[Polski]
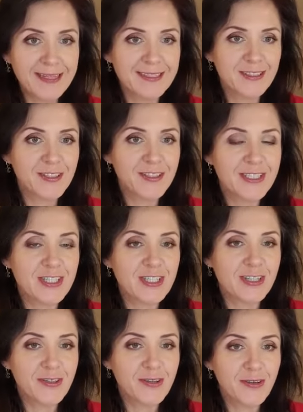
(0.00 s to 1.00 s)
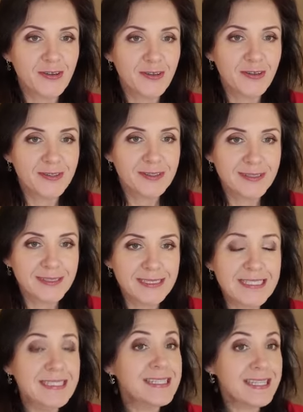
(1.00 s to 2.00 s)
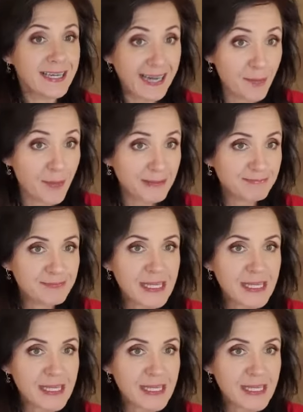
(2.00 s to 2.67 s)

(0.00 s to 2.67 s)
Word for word: do naszego y, Instagrama.